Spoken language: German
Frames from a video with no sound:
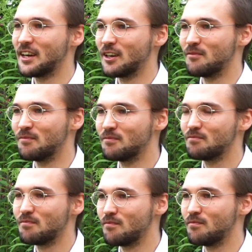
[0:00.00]
ähm,
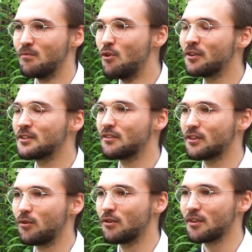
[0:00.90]
mögen
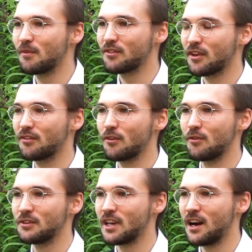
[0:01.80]
diese
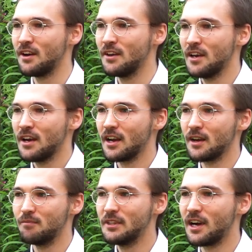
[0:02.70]
Großdemonstrationen da
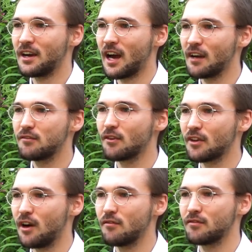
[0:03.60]
äh, mit einen
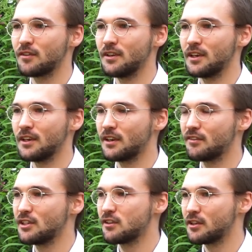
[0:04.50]
Einfluss auf äh,
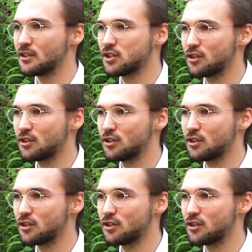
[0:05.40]
gesellschaftliche